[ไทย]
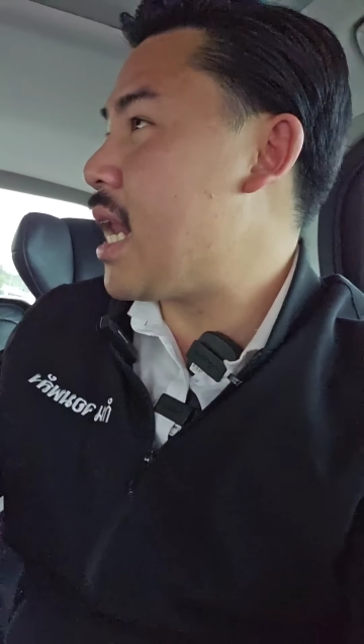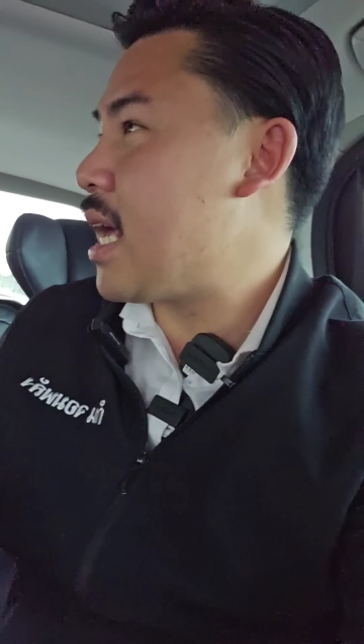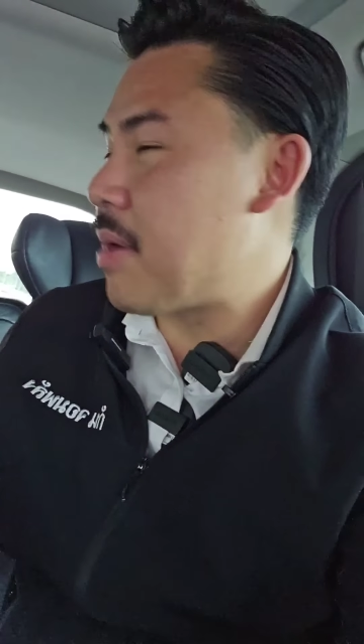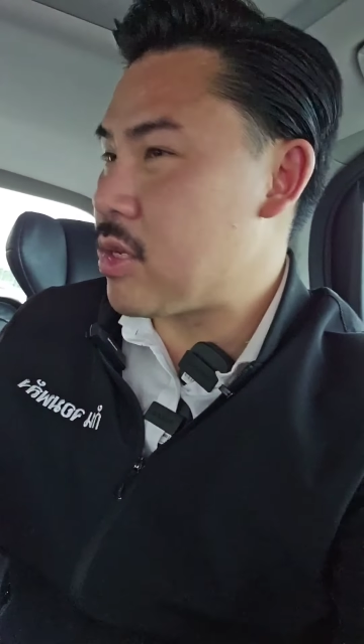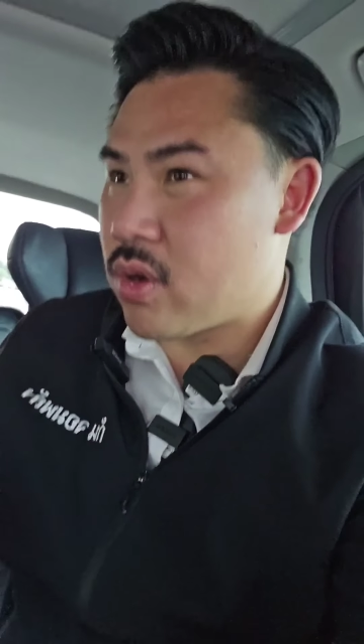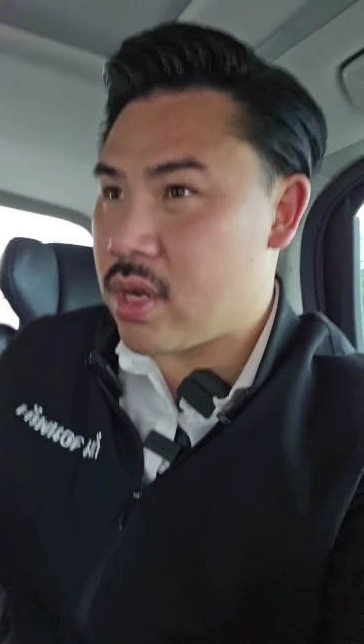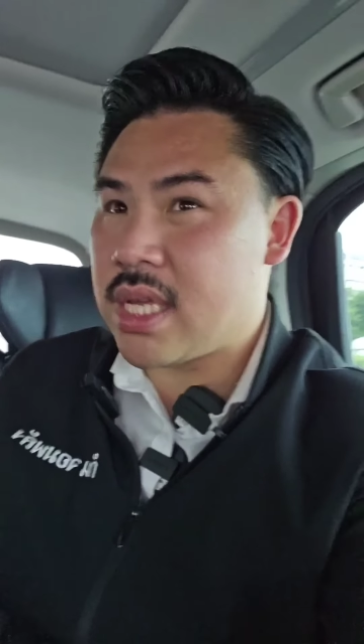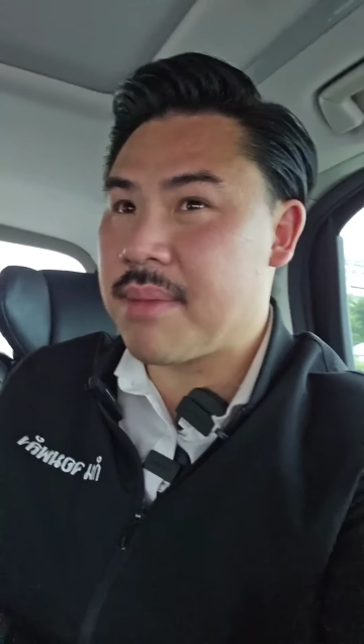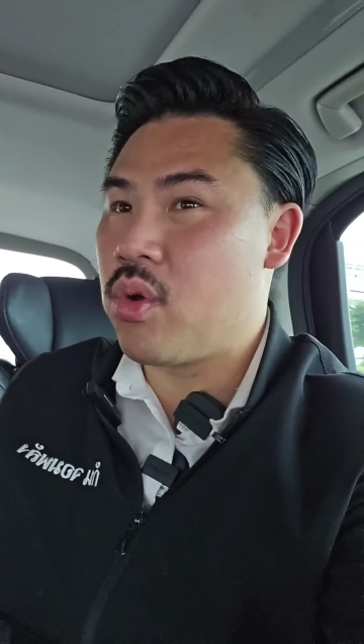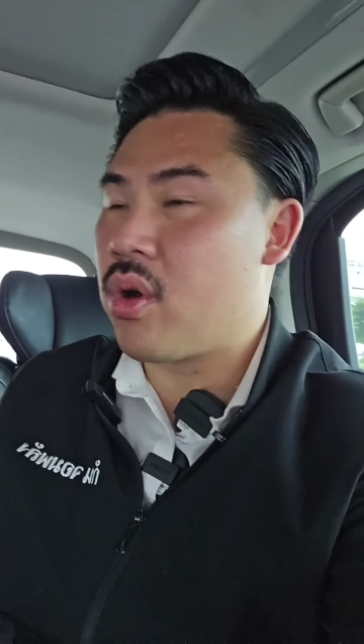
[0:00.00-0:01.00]
ดิครับเอาเจ้าหน้า
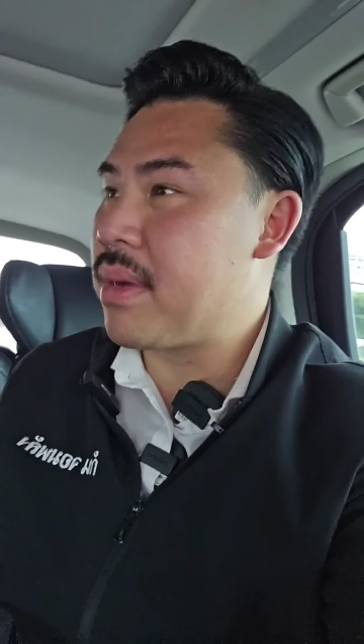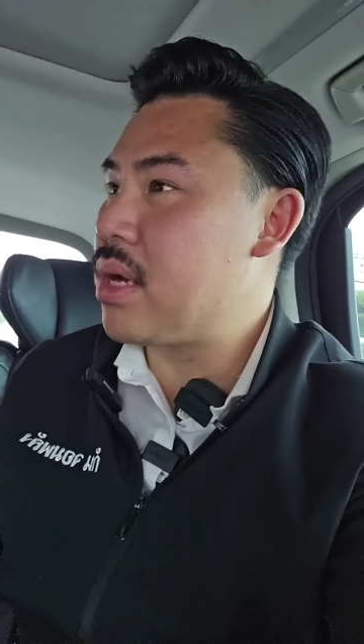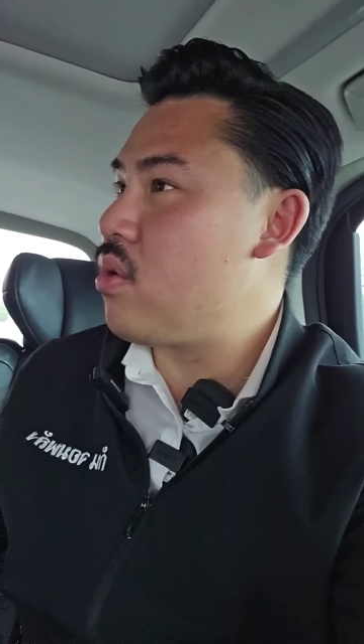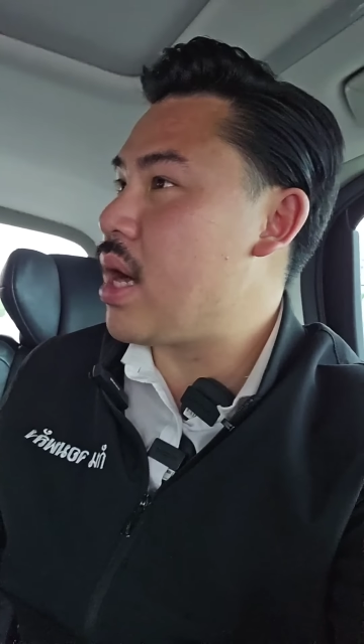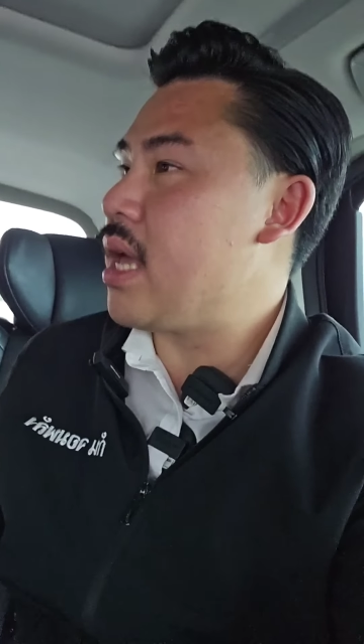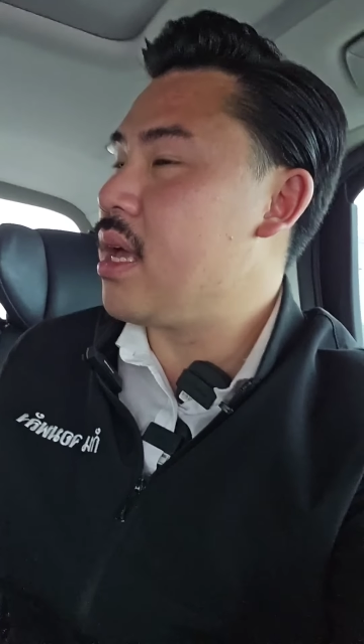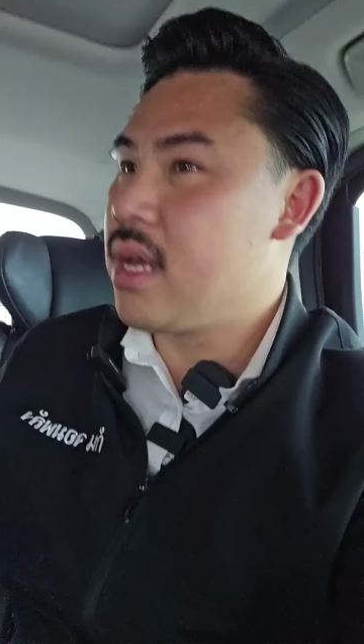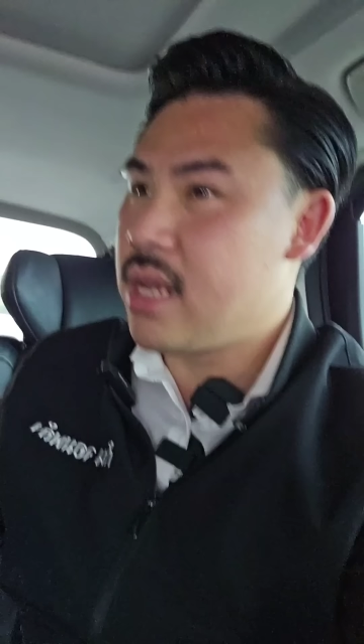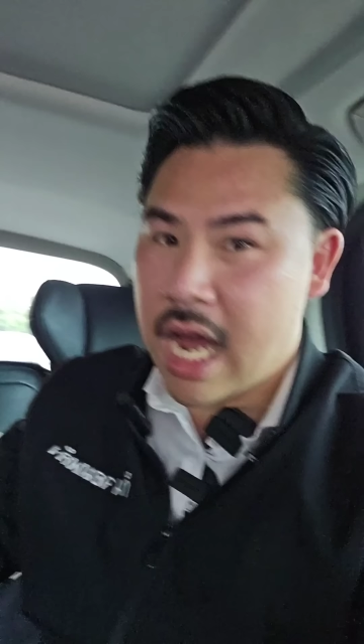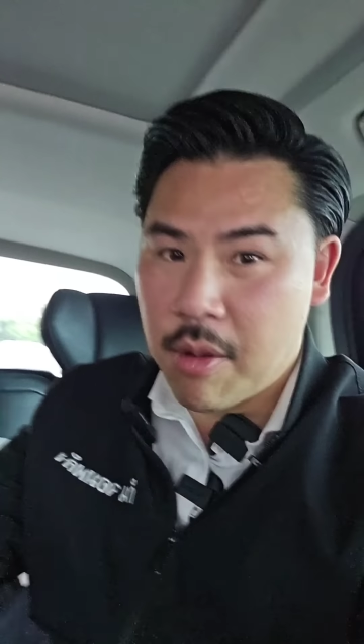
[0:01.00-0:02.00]
ที่ตำรวจมาด้วย
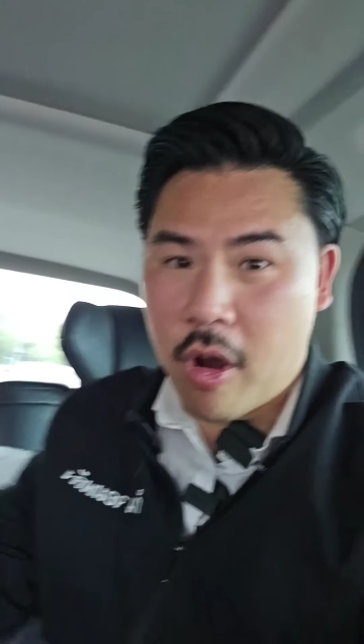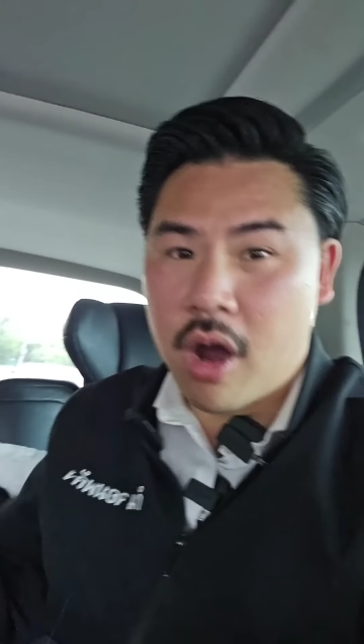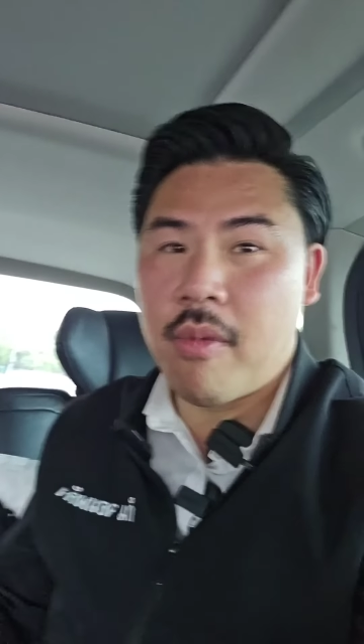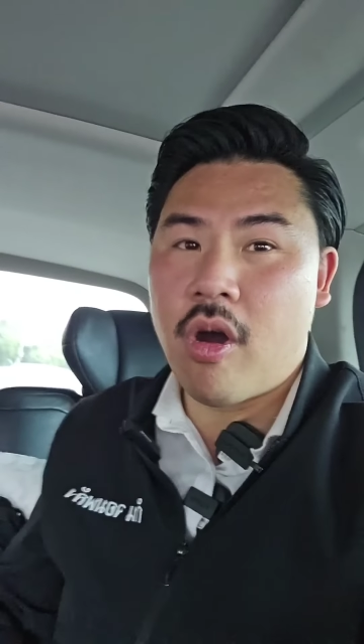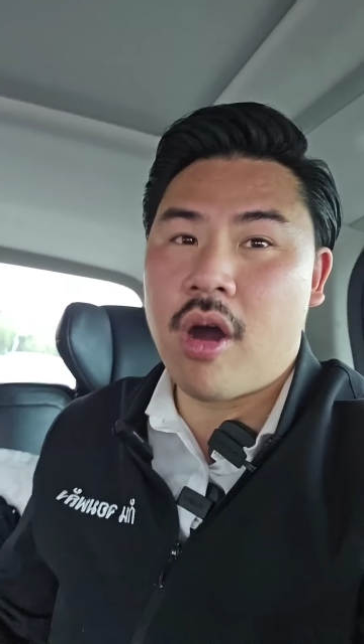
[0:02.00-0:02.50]
นะเอาพม.